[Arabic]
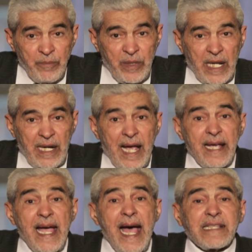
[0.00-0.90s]
من
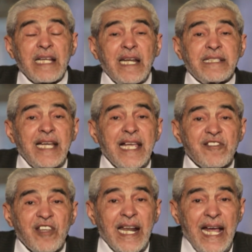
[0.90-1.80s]
الايات التي
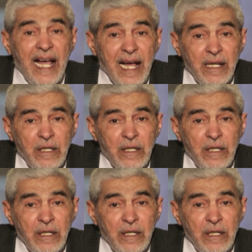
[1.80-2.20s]
انزلها